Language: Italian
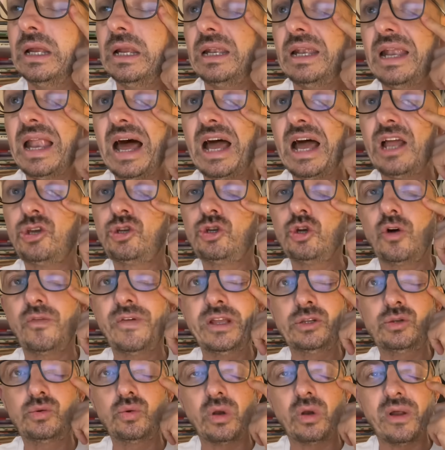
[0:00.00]
La
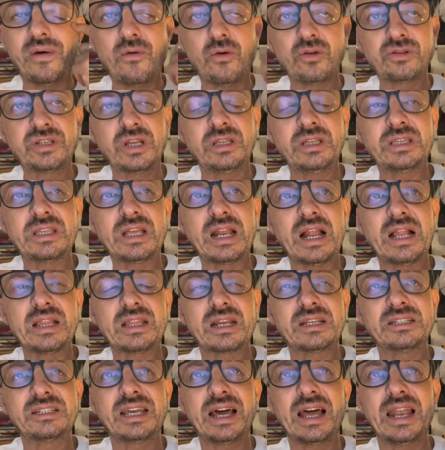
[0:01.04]
gioventù, l'avevo sentita
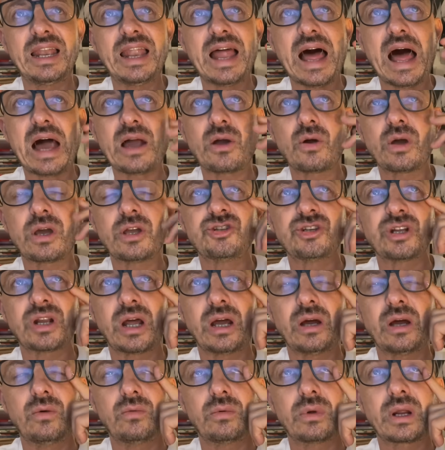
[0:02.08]
l'altra sera al lago, che
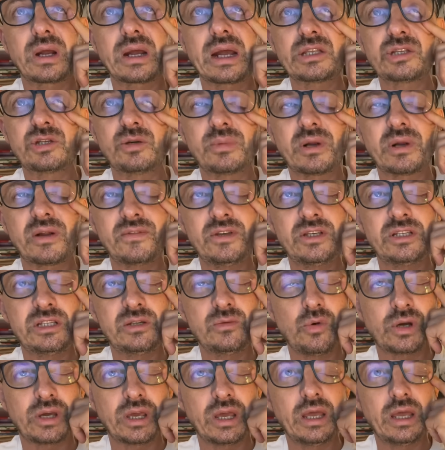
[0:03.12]
c'era un ragazzo
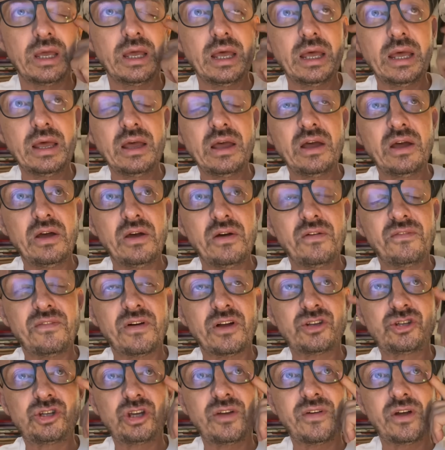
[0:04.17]
bravissimo che
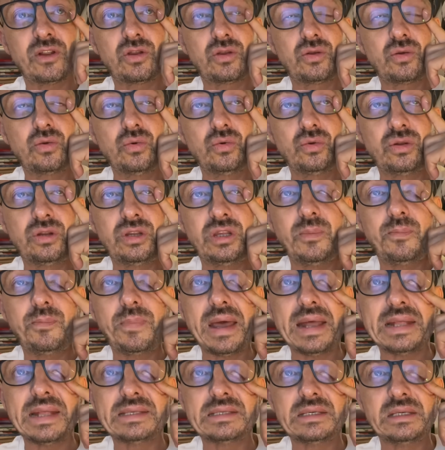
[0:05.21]
faceva tutti i
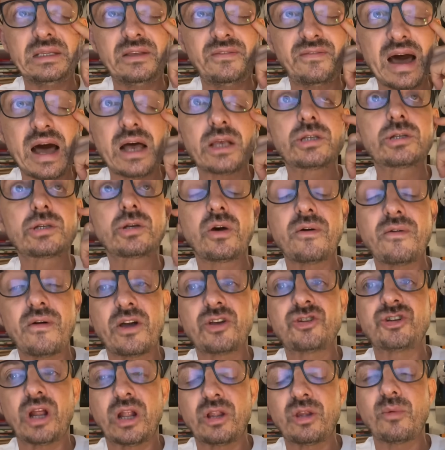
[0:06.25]
pezzi di Vasco e ha
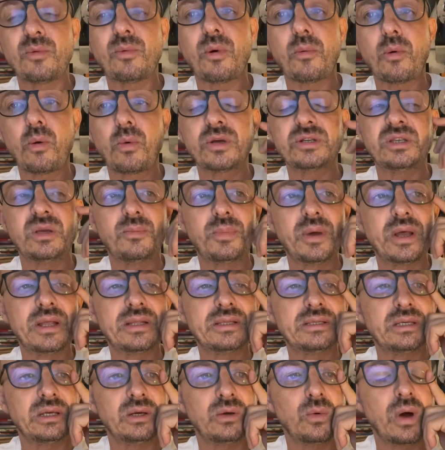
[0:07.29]
scelto proprio questi
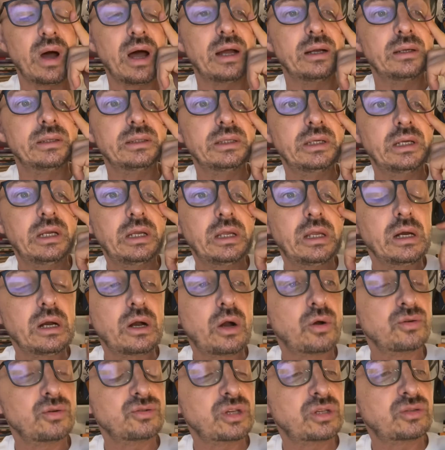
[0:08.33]
pezzi qua,
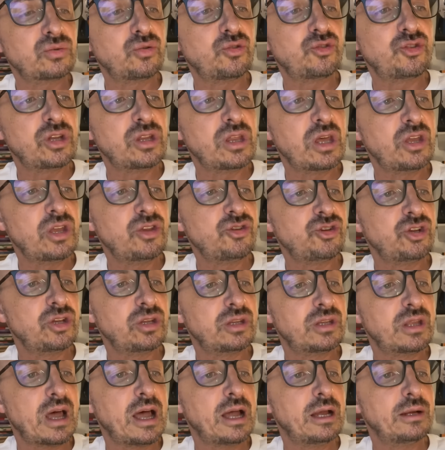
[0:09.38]
cosa succede in
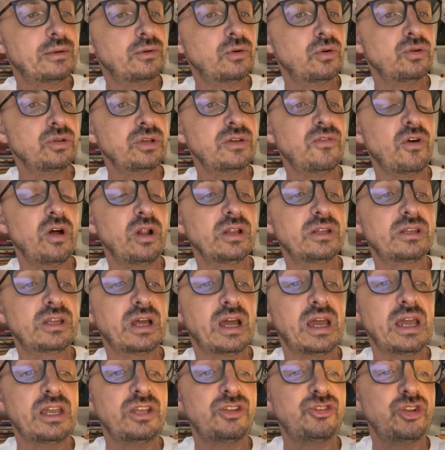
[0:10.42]
città ogni
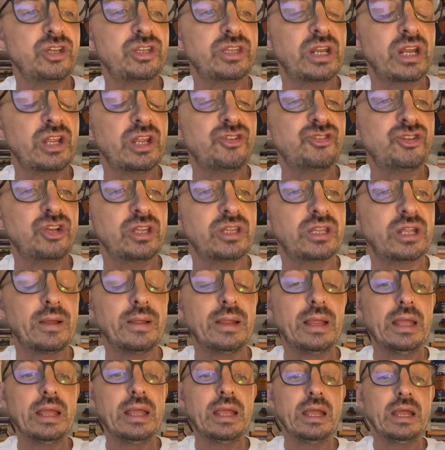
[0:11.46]
volta, eccetera, eccetera.
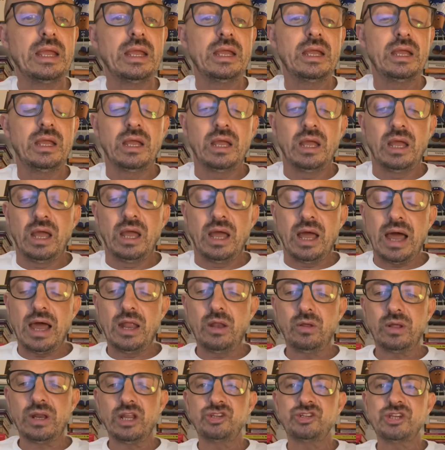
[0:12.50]

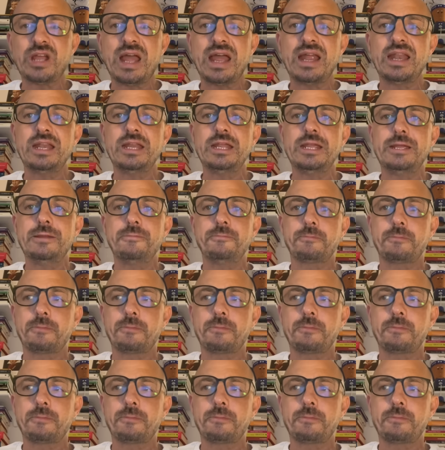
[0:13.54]
Allora Gianni,